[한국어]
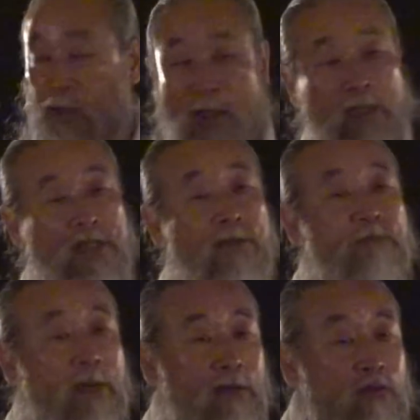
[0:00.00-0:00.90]
근데
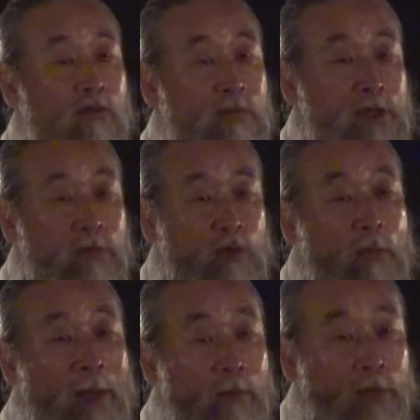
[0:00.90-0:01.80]
신발은 조금 있으면 또
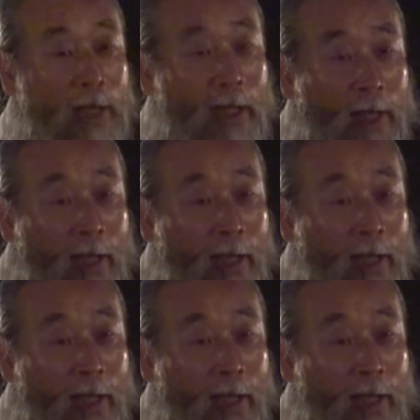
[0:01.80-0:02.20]
발복해.